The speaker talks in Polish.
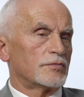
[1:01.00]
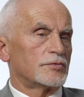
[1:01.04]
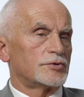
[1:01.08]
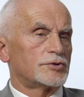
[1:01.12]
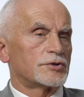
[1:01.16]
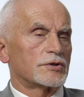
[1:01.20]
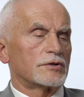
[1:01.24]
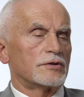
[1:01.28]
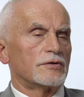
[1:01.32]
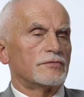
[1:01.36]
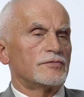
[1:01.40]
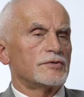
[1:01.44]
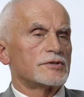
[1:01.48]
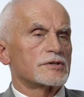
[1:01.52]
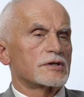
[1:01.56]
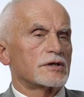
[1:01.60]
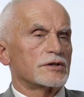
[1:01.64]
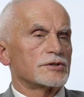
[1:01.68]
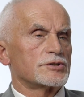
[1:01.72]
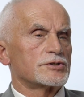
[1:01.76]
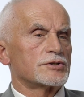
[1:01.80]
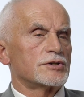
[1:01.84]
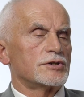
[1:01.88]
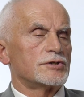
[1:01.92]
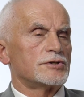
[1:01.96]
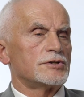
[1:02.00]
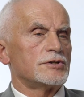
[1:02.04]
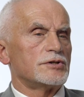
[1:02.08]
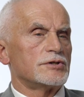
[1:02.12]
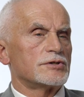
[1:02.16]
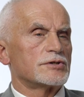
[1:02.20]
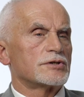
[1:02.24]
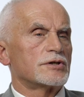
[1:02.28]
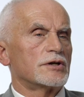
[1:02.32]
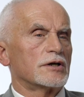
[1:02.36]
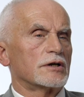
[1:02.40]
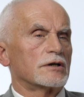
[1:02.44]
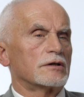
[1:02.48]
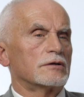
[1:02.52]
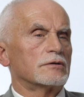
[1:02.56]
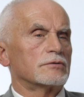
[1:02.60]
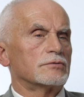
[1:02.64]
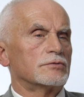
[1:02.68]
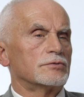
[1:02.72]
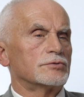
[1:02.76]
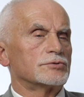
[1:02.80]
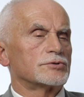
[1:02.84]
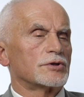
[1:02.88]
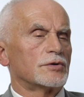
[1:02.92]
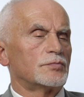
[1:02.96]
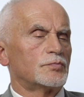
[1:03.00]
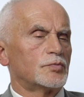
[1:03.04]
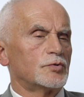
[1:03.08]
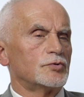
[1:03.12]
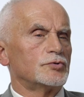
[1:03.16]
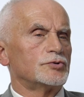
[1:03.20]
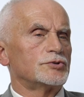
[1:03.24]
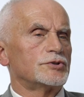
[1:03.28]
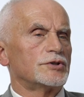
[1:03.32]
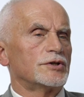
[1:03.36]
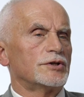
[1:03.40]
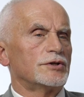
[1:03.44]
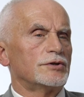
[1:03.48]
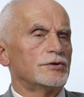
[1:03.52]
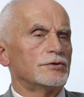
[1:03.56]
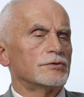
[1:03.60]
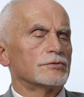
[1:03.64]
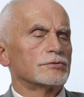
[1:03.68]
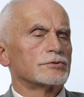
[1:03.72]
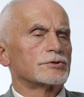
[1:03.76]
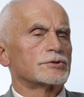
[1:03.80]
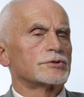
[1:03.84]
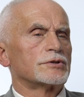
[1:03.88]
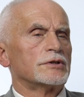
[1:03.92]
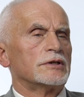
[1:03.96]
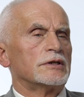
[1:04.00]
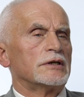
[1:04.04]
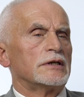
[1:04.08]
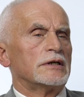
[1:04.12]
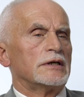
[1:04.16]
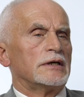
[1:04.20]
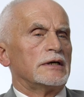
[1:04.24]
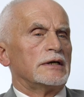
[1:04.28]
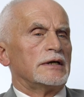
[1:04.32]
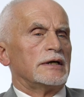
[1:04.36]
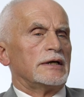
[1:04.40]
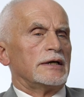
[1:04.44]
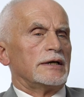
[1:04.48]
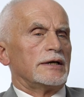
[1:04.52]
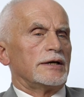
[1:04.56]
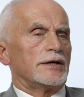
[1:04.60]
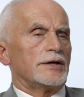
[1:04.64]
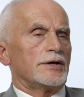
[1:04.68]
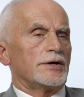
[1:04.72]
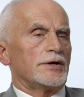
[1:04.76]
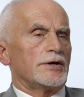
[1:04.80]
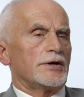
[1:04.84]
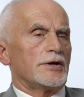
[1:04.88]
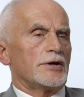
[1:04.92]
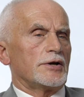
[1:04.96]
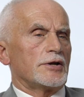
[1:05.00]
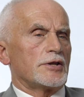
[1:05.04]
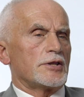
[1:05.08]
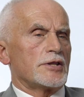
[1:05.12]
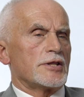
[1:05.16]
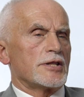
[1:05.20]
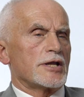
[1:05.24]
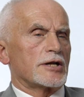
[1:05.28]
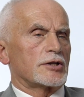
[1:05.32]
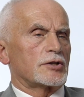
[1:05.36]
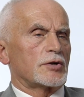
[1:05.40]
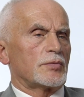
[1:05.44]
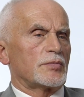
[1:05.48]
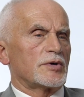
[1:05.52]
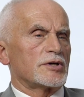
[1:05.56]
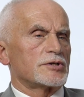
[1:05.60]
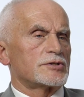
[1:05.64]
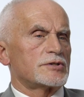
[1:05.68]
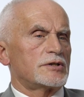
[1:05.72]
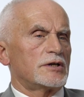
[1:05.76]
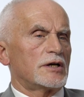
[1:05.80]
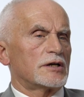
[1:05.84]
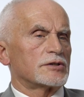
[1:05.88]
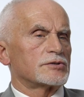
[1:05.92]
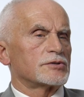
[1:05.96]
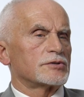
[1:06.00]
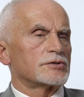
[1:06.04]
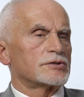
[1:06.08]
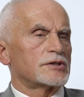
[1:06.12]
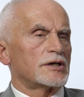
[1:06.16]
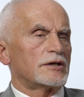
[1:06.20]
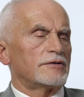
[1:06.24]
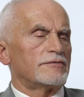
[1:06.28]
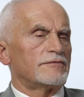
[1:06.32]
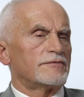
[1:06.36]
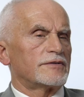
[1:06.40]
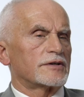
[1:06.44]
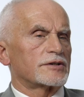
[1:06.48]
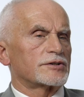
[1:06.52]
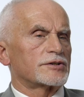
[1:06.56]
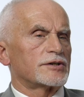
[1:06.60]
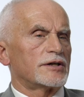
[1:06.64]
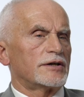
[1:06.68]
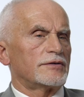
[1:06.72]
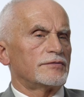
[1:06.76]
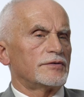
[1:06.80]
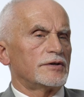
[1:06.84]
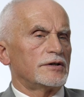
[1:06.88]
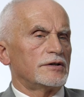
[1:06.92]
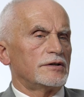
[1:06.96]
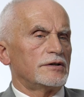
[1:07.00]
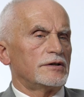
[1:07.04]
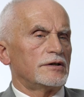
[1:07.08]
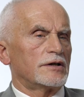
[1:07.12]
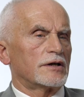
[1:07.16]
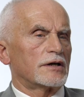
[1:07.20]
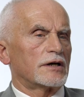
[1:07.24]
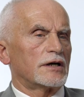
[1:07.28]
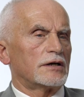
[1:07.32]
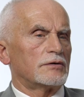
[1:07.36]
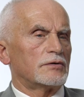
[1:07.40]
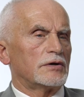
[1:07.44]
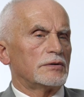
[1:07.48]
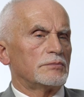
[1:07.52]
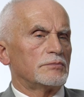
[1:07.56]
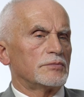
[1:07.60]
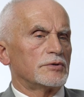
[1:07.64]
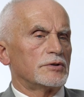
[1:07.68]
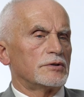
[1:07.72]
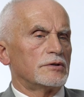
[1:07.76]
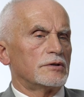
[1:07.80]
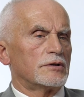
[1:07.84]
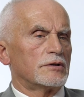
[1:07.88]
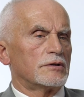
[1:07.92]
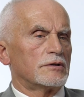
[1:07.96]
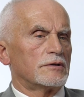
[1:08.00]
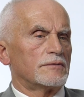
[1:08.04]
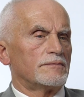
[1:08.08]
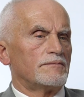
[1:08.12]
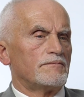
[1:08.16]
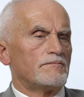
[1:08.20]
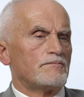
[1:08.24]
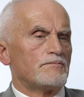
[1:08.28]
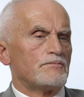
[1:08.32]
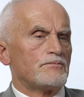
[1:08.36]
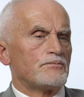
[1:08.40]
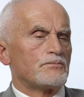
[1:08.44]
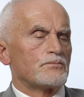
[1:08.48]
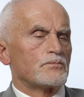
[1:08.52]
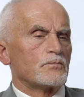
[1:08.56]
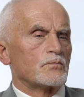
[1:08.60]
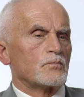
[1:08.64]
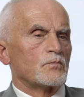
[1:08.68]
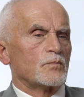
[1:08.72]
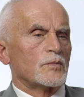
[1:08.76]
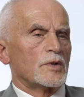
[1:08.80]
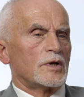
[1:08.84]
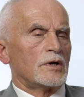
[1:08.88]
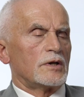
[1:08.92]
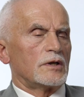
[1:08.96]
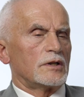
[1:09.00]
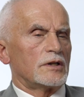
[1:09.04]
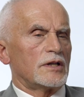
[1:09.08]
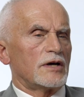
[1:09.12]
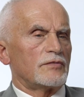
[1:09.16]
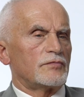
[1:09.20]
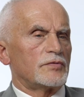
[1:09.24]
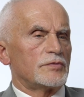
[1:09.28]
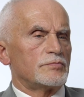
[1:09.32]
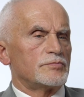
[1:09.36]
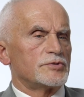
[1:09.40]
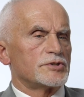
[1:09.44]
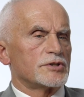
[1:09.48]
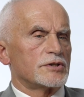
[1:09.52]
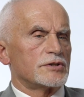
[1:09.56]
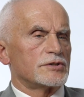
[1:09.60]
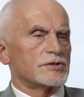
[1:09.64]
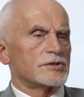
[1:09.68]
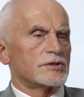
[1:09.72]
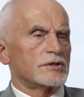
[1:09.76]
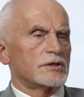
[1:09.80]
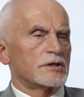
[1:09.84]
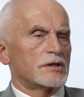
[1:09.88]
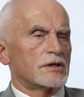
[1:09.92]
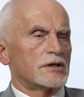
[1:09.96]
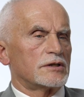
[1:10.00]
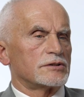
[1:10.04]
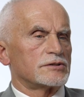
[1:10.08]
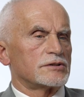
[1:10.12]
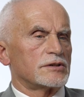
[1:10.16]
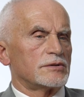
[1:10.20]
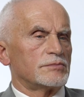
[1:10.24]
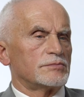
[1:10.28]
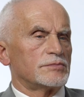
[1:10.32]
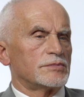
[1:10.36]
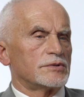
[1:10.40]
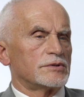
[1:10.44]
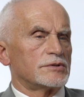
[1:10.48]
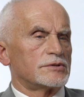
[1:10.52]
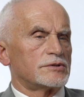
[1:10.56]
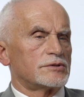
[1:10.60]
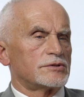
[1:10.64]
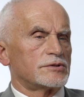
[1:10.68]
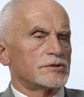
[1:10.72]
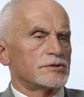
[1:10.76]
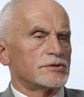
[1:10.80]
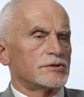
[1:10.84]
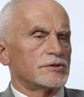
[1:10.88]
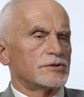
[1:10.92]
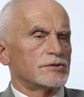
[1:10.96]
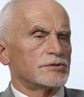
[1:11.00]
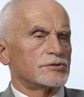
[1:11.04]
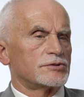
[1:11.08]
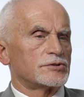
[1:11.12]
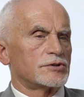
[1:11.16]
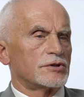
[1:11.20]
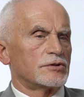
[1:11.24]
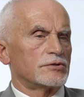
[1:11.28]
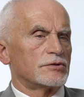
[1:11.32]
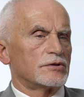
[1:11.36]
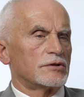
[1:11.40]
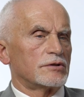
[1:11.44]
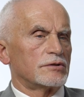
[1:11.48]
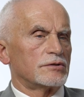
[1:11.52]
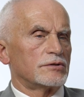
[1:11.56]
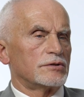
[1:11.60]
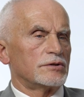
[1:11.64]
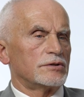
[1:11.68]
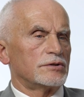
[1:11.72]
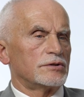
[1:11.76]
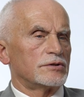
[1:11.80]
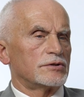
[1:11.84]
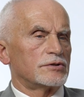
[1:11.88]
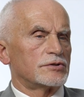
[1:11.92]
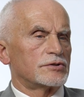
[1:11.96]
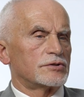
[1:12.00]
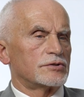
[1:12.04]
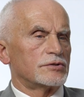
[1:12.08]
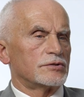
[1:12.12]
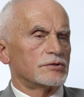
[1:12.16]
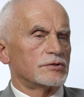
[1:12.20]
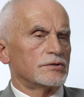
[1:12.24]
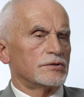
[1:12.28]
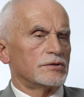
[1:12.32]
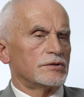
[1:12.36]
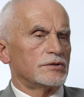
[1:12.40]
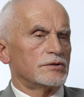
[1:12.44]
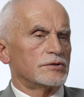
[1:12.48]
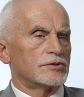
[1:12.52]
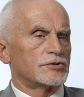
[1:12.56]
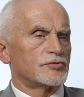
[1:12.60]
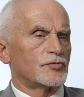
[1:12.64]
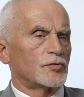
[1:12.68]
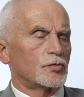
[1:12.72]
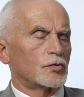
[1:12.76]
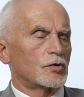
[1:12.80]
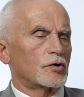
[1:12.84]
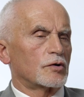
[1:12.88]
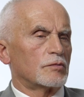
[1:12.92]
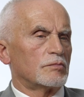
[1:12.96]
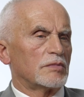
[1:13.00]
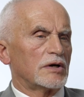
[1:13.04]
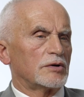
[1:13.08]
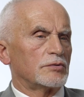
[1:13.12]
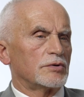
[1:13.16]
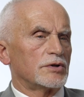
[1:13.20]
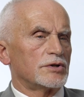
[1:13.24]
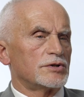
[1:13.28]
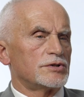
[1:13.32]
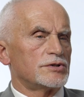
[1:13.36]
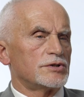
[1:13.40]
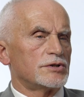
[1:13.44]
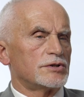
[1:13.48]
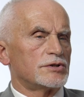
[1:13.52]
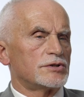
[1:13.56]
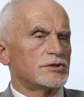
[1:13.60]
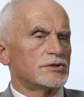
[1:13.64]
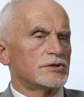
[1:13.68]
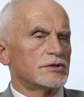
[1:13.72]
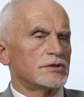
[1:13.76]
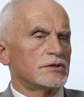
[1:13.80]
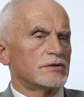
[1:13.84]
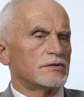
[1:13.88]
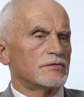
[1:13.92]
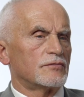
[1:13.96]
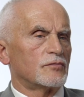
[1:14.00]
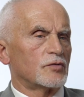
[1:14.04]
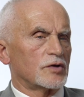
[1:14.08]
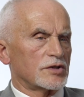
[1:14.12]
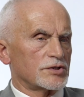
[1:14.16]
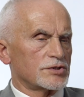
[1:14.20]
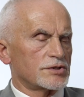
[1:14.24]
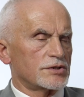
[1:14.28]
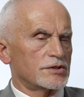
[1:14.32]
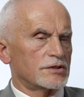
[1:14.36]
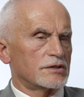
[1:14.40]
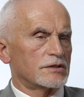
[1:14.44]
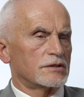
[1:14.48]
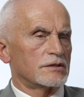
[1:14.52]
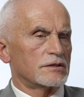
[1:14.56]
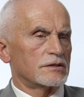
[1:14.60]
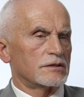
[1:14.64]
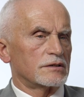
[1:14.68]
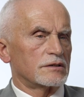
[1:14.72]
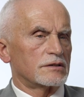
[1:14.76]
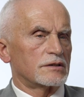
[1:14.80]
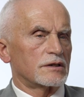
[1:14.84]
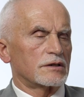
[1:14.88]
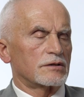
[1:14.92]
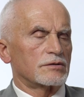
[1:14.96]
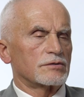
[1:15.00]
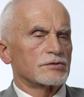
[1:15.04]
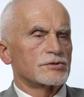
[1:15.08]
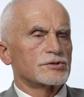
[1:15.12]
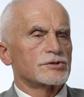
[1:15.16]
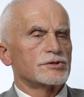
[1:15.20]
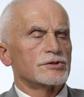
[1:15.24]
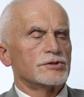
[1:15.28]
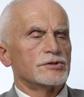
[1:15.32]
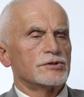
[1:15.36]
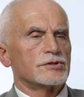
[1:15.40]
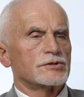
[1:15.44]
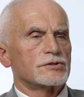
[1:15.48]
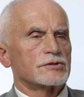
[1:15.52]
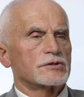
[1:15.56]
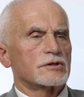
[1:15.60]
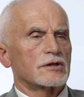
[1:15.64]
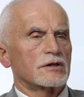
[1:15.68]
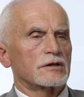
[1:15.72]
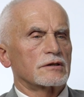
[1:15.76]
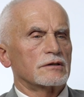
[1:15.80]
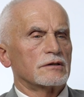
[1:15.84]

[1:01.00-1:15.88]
środowiska szczecińskiego, dużo później już. E, natomiast ja zostałem w Warszawie i jechałem do, na wybrzeże razem z żoną i, i czwórką małych dzieci właśnie tego 30